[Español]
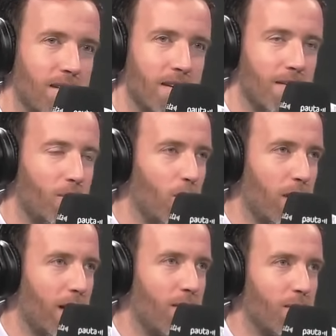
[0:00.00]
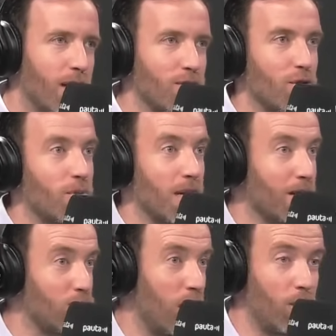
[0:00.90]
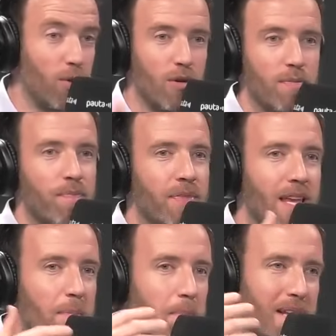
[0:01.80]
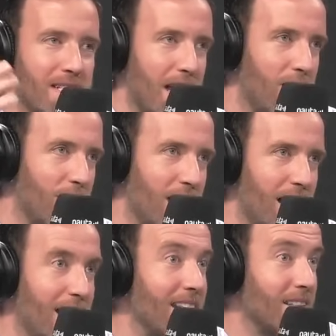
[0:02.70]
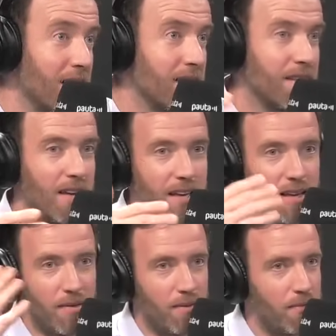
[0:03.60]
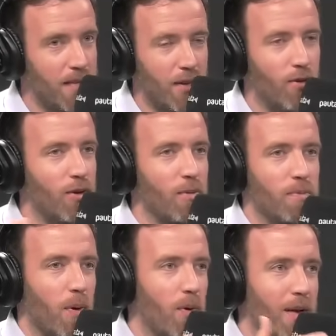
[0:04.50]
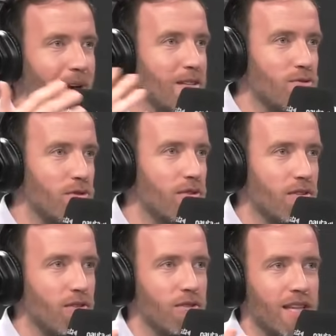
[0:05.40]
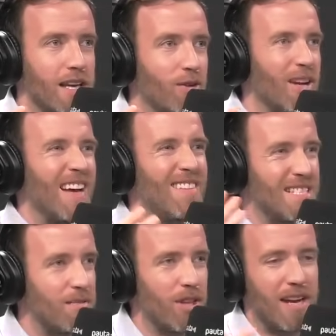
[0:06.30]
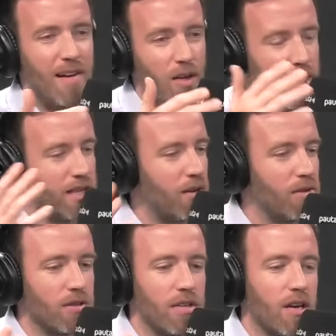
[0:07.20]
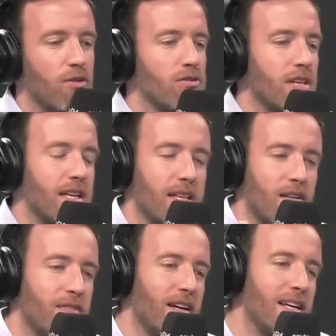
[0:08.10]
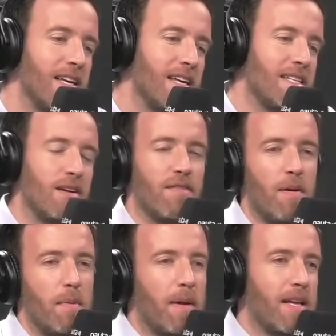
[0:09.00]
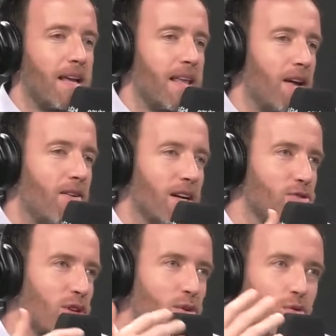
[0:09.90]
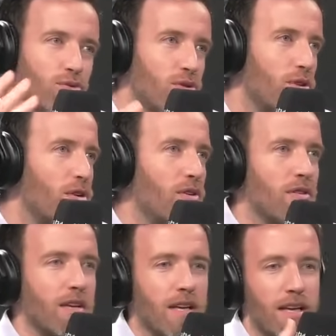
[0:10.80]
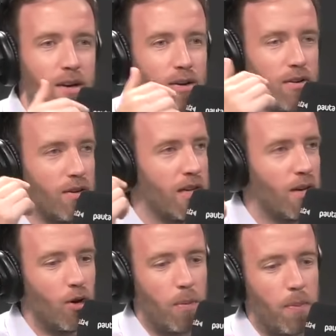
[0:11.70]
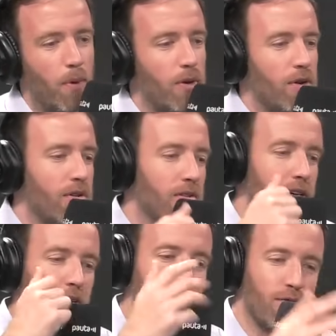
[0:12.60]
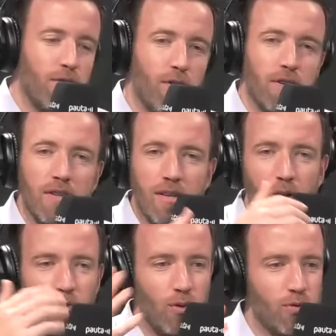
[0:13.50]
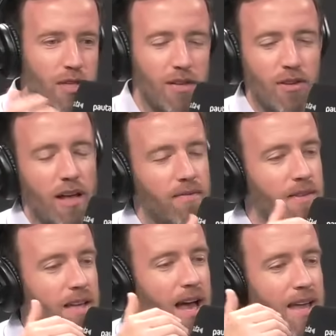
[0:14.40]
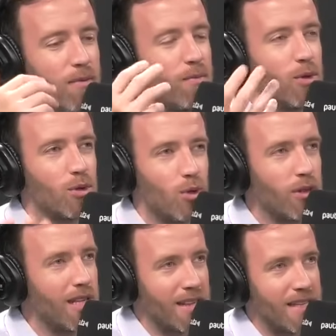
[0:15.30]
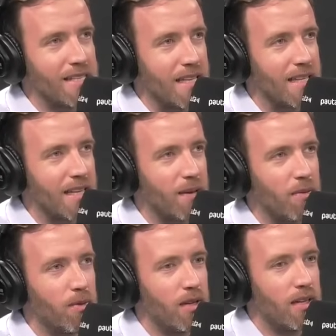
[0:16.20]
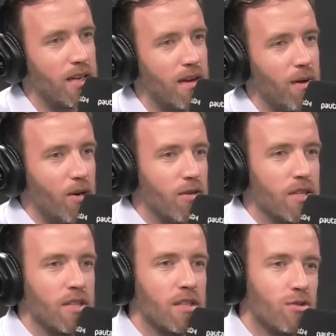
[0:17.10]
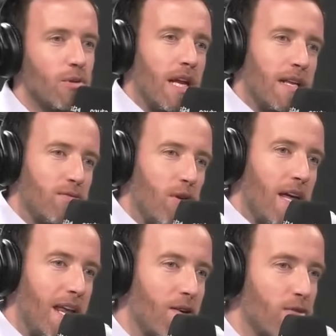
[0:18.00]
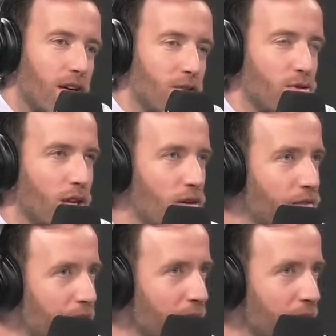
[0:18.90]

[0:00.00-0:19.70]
involucrados en un caso como el caso Audio, empresarios de la élite Ahí metido en un problemazo con delitos gravísimos de lavado activo, entre otras cosas, estafa. Y si nos vamos para atrás, ya los casos de colusión, que los pollos, el confort, los buses. O sea, hay un montón de antecedentes que uno diría, bueno, chuta, la ciudadanía con razón desconfía,